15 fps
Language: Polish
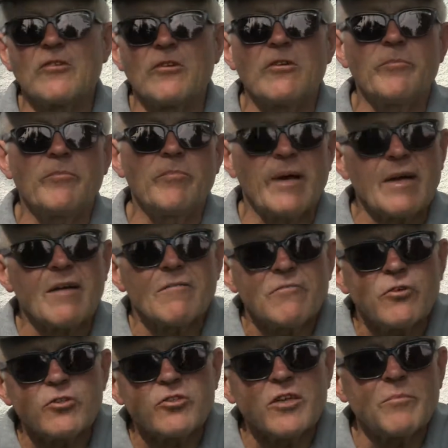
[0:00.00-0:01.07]
do pana
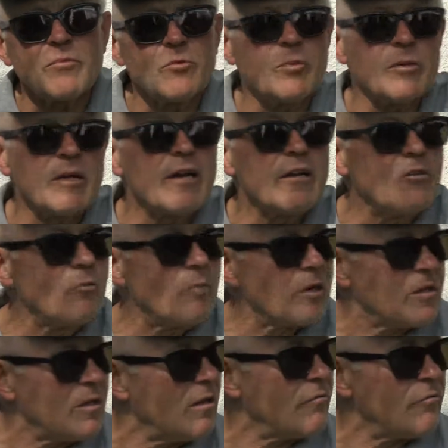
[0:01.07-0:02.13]
Wosia. Był podany numer
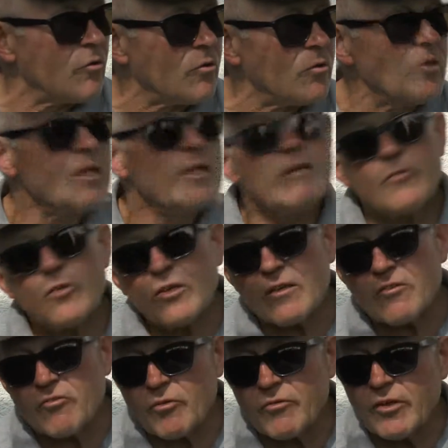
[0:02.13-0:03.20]
telefonu. No
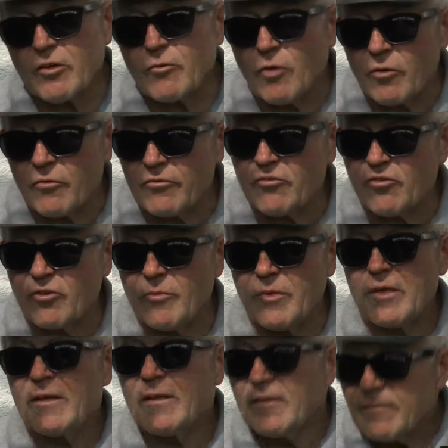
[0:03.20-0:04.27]
jest człowiek łowczym,
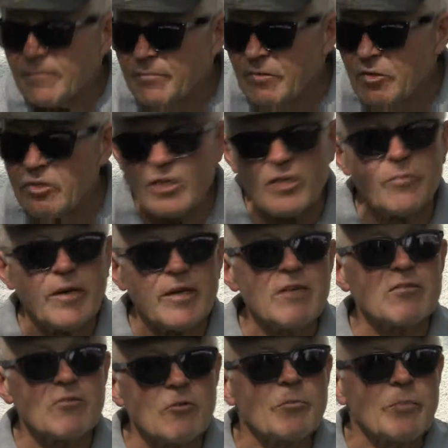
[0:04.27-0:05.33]
no i chyba
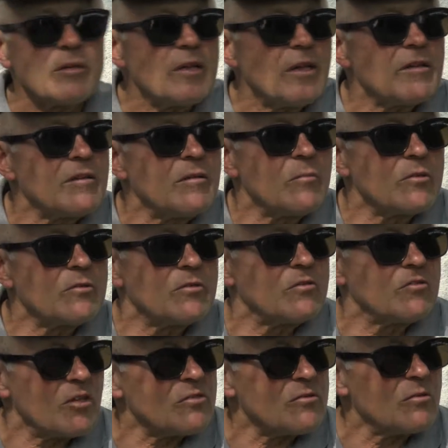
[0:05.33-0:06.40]
jest kompetentnym od
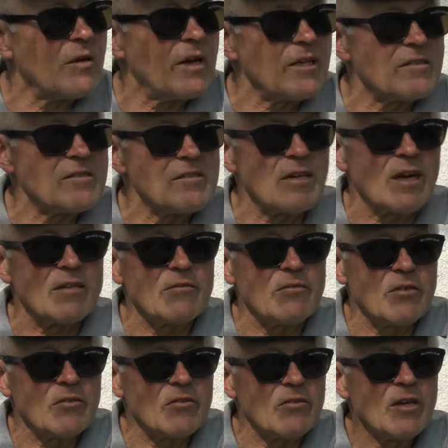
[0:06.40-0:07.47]
szacowania strat,
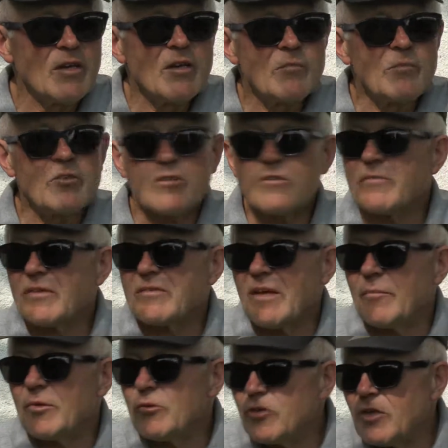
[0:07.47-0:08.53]
więc my się
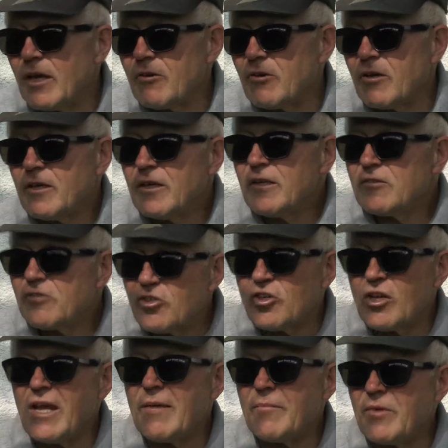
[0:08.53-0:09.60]
zwracamy do niego.
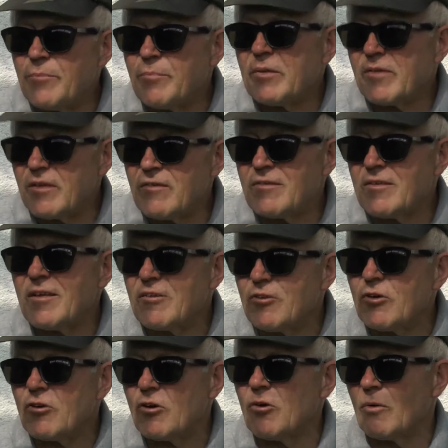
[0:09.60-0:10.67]
Ślemy petycję do
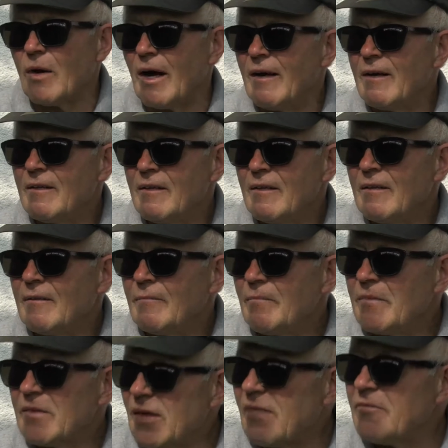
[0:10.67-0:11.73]
koła.
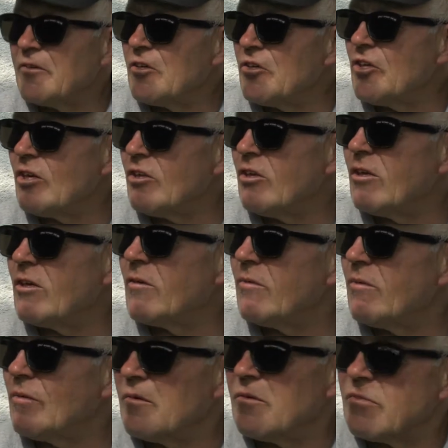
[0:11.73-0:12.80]
Ja w jesieni
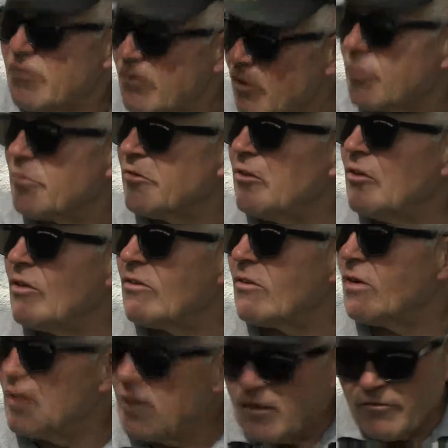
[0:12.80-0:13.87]
y, z tą pszenicą
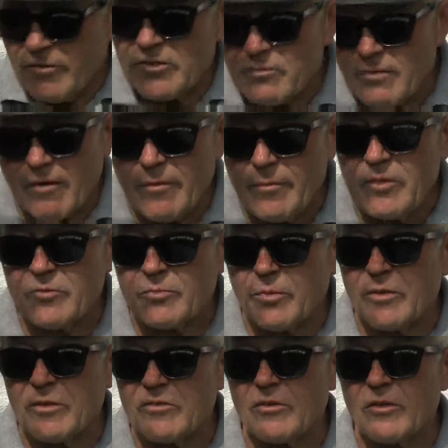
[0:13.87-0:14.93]
wysłałem list
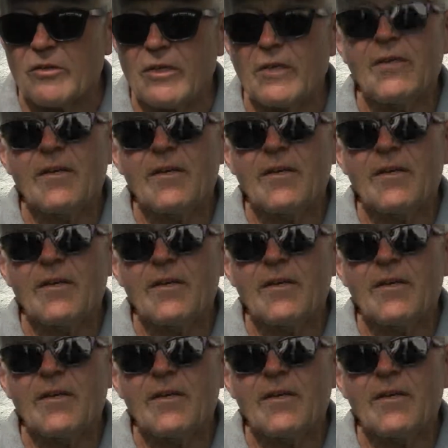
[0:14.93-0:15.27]
polecony,